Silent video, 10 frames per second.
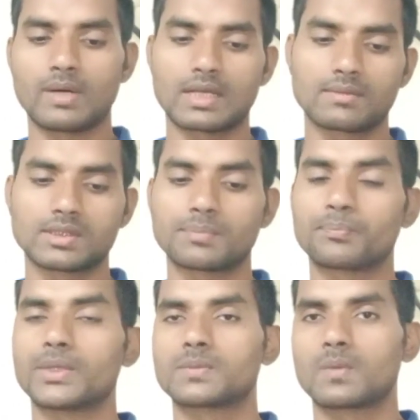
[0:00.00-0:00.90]
बारह बज के
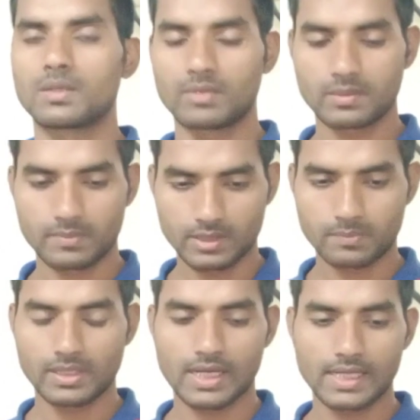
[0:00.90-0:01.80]
पचपन मिनट पे इस
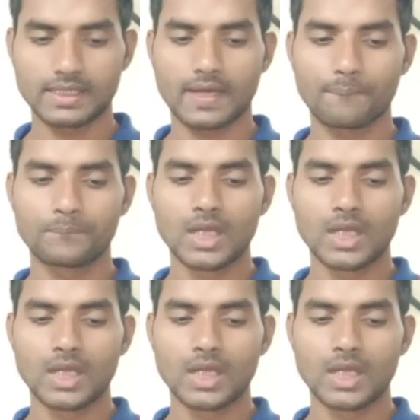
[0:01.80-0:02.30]
पर आया था